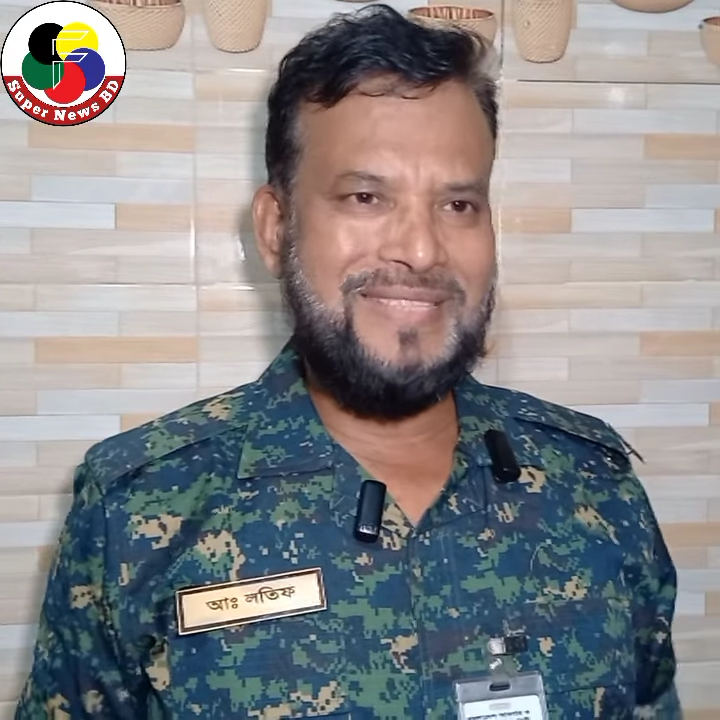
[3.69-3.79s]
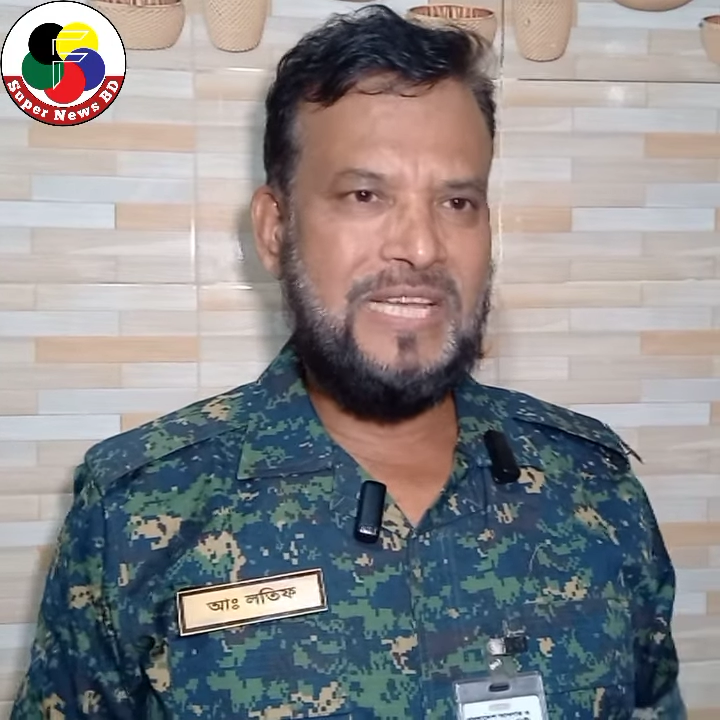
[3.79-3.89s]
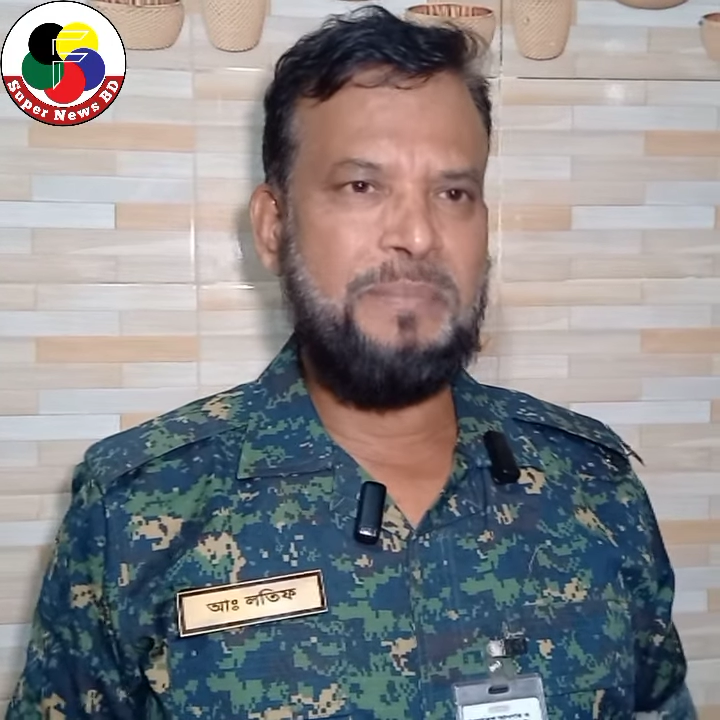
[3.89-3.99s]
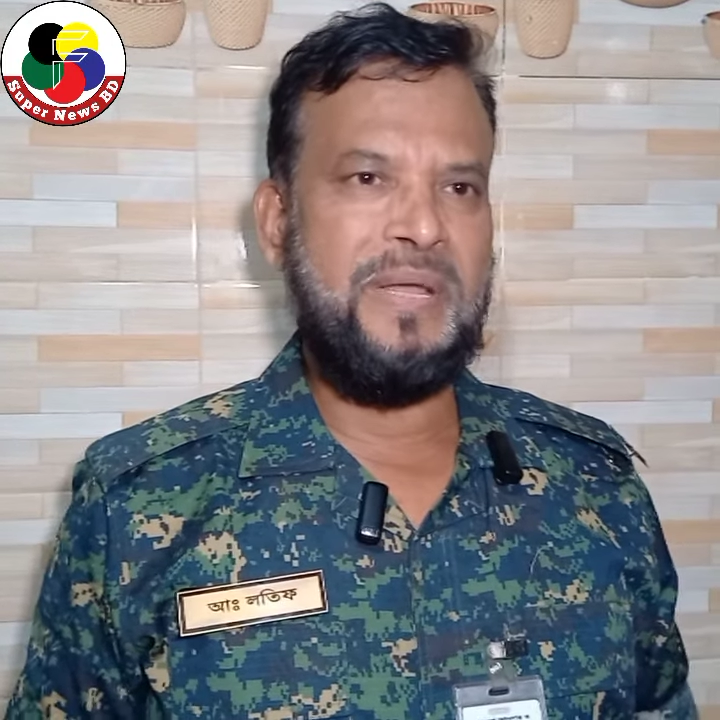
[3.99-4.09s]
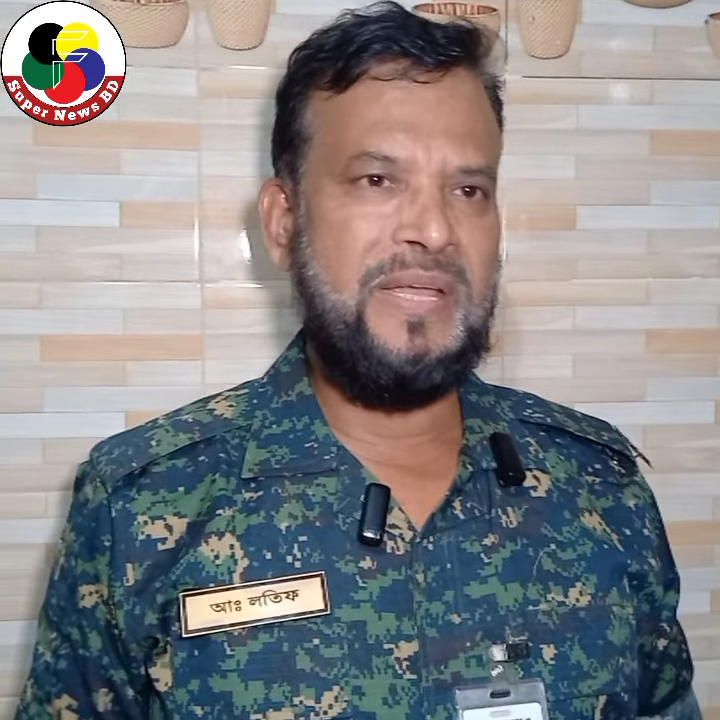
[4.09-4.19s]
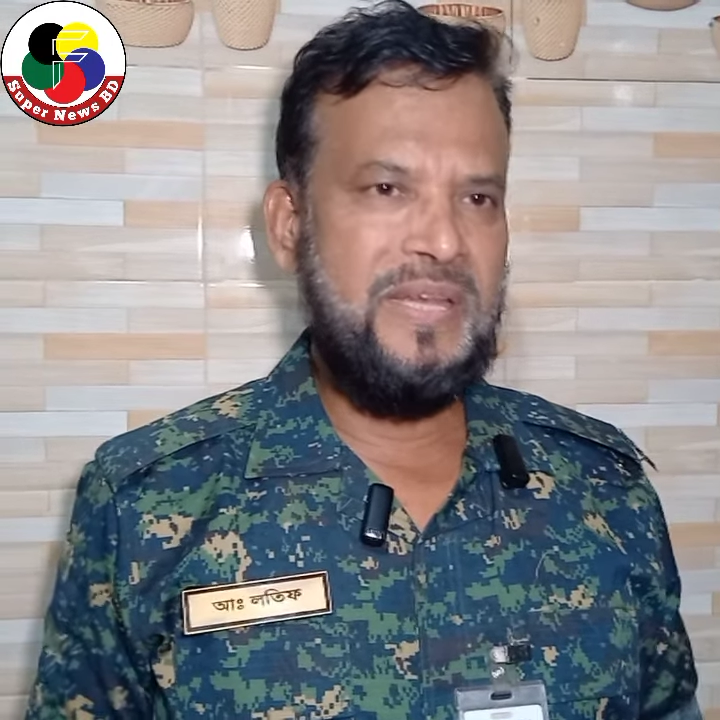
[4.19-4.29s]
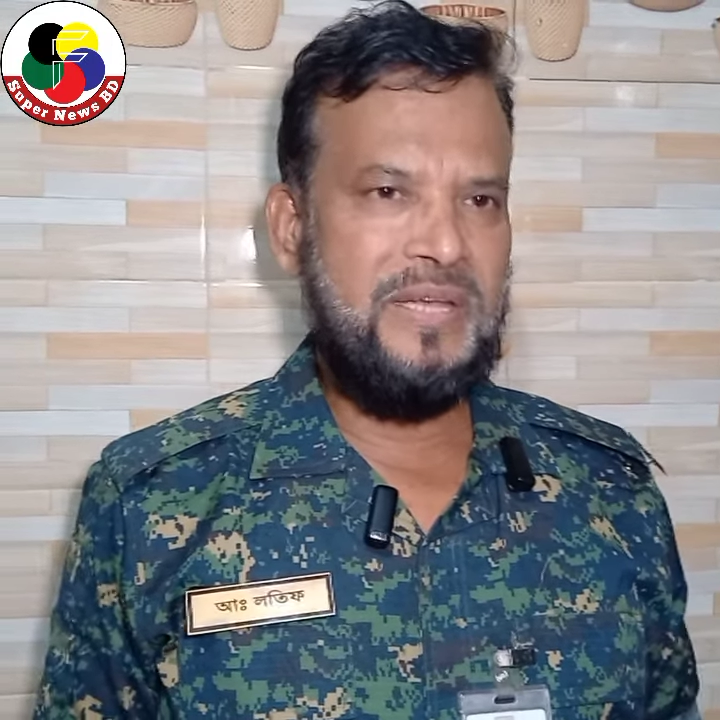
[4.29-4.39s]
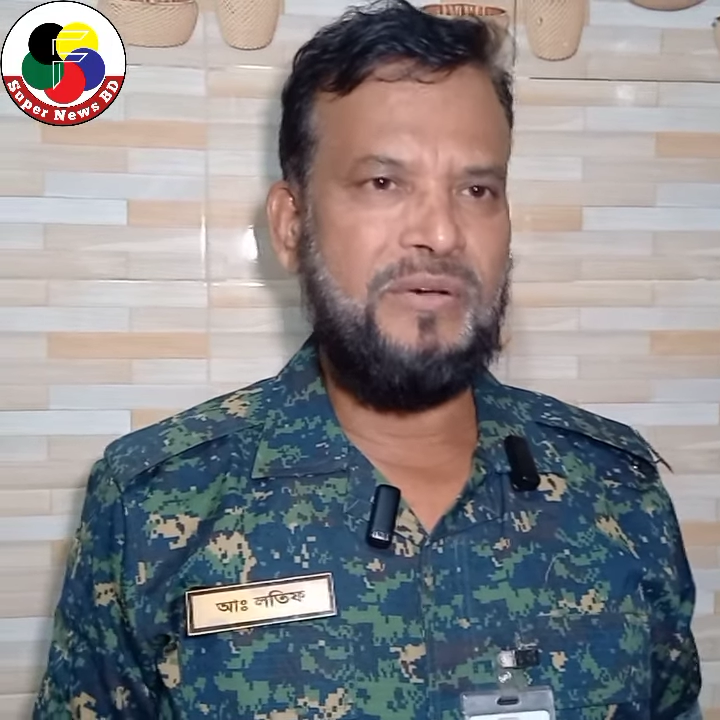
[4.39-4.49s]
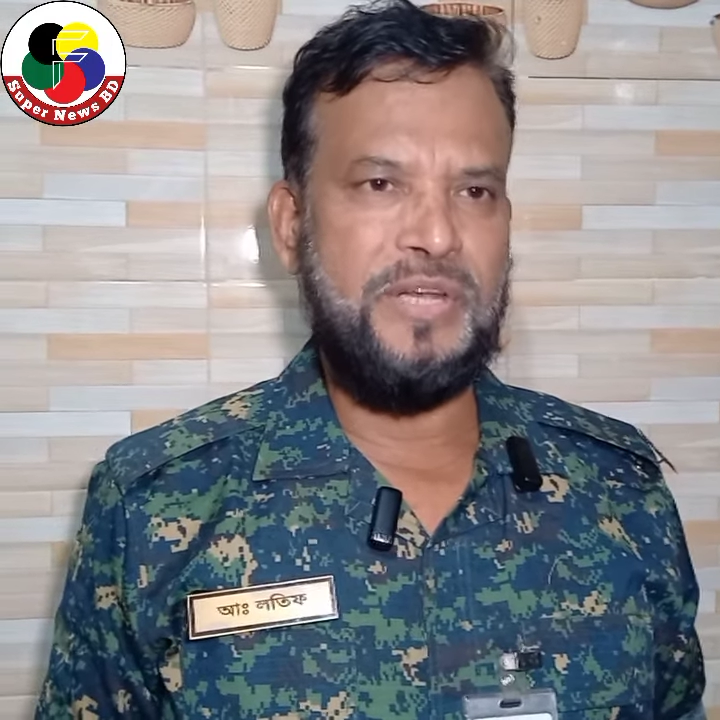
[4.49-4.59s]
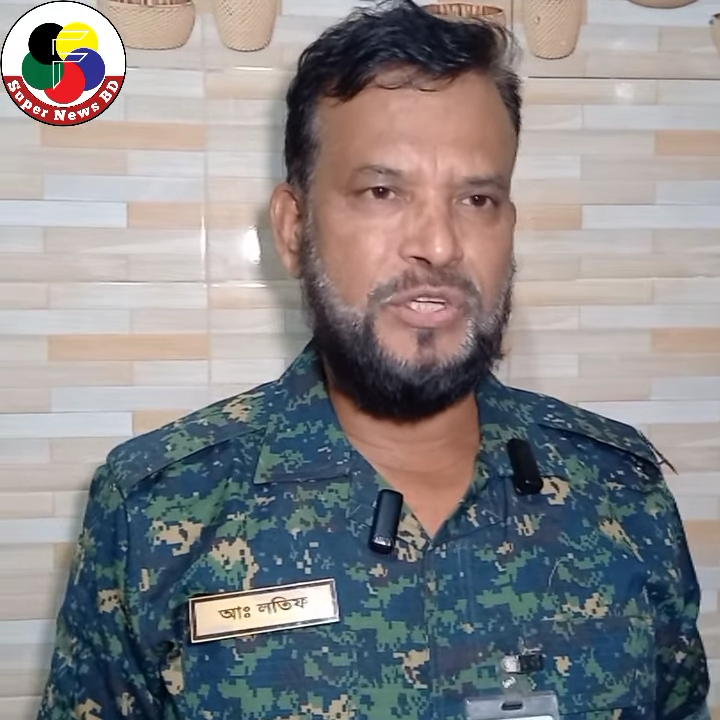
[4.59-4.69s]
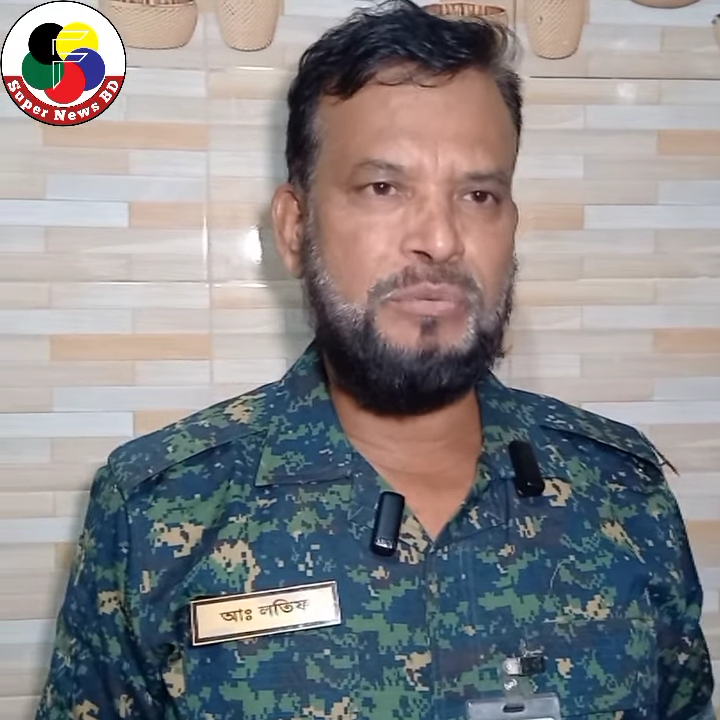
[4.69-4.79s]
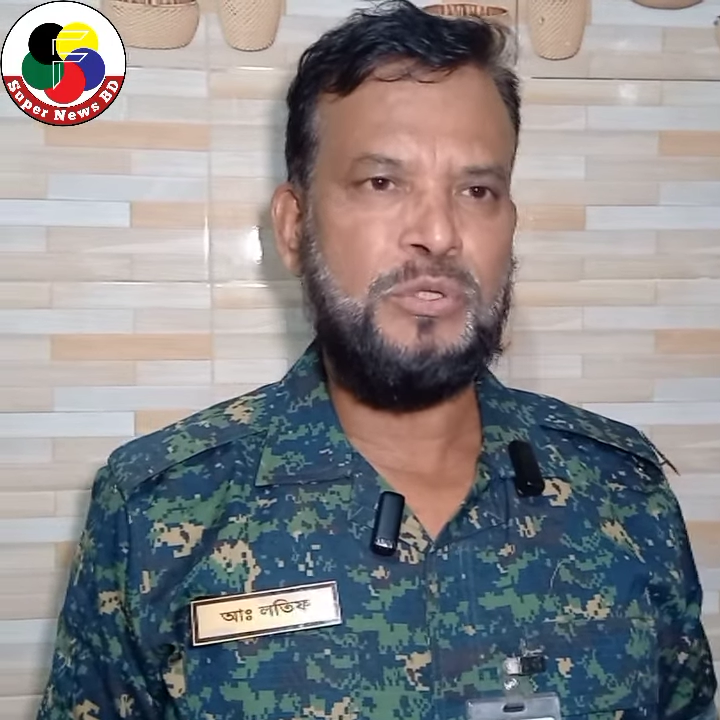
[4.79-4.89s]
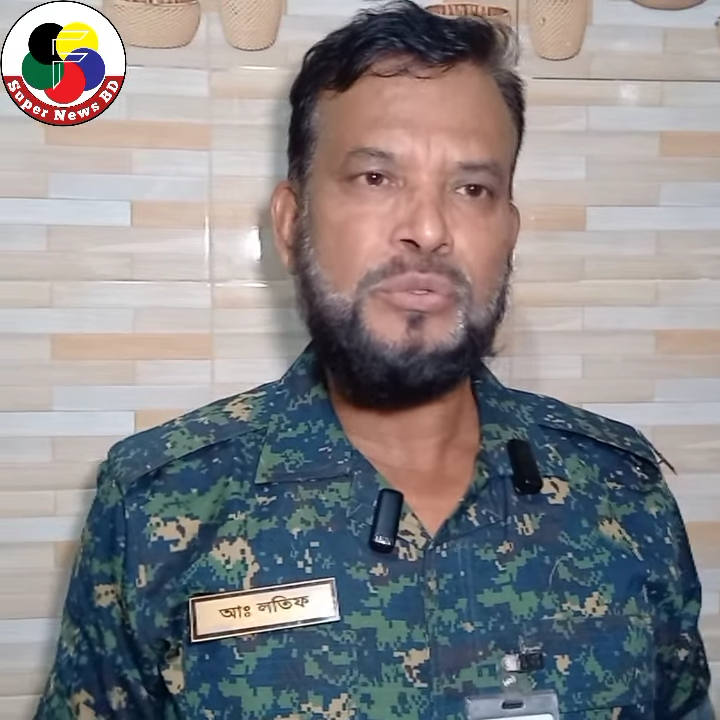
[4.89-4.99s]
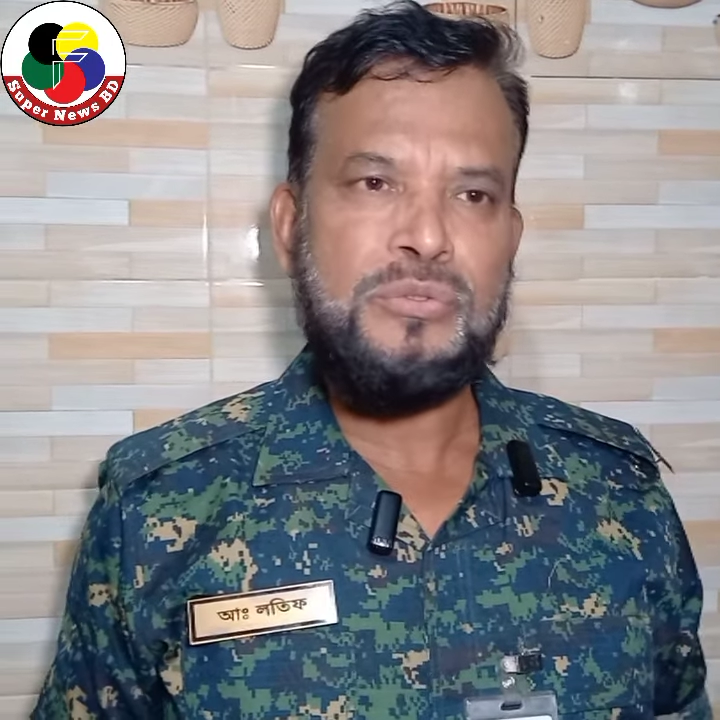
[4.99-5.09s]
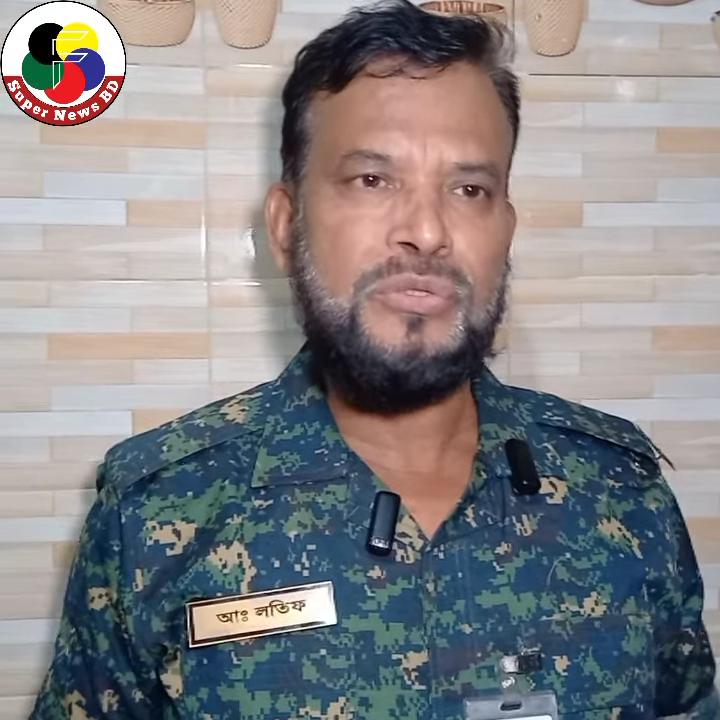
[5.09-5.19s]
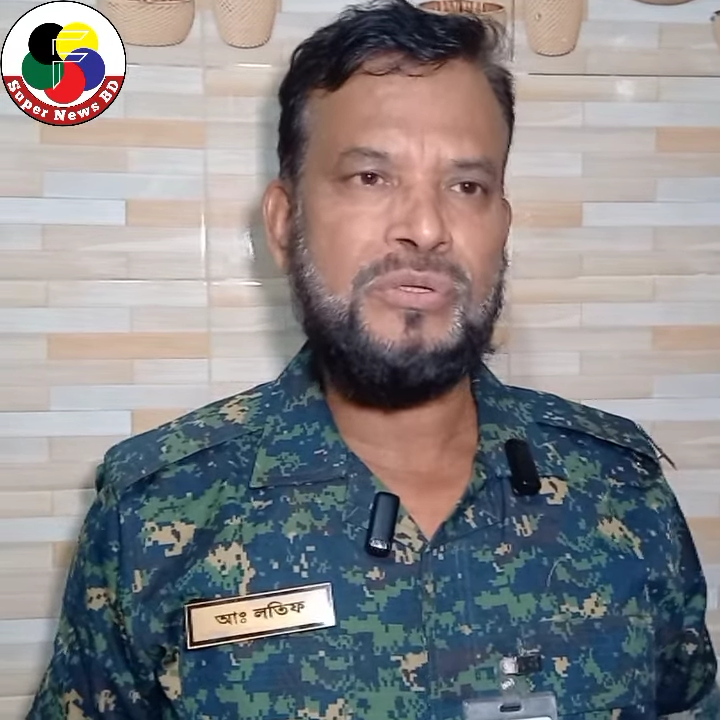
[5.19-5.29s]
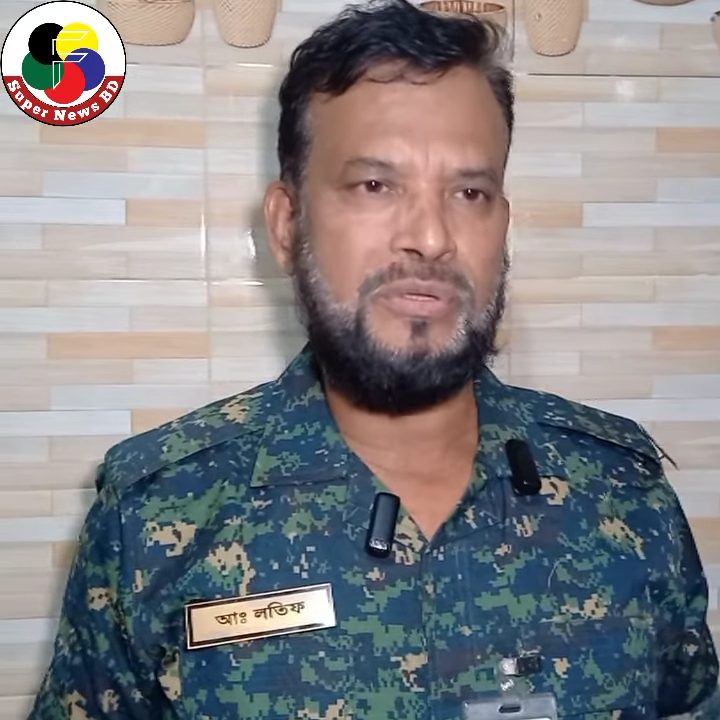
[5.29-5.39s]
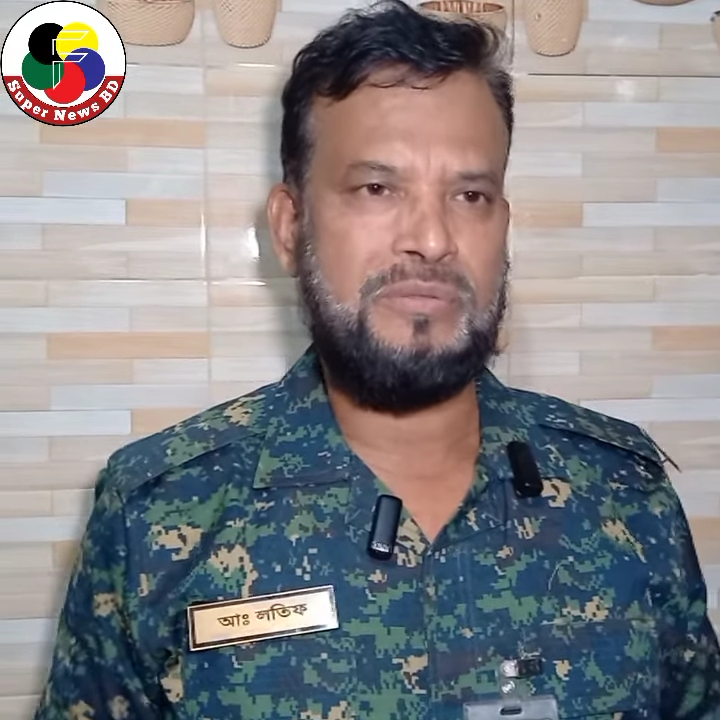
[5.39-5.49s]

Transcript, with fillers: আনসার বাহিনীকে অনেক সময় তুচ্ছ